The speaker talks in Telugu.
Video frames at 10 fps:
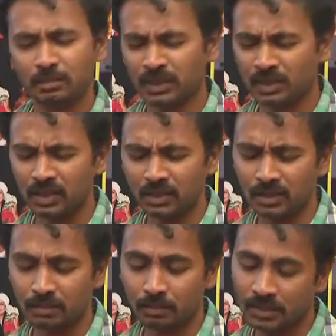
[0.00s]
ప్రతి
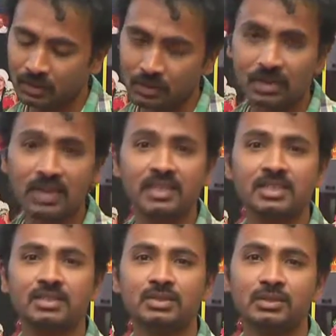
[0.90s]
ప్రతిరోజు
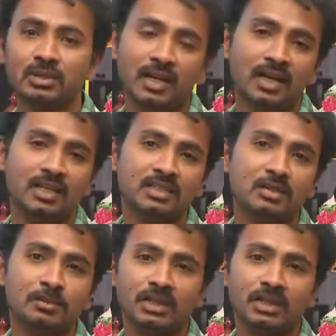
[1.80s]
క్లాసెస్ గ్రాండ్ టెస్ట్లు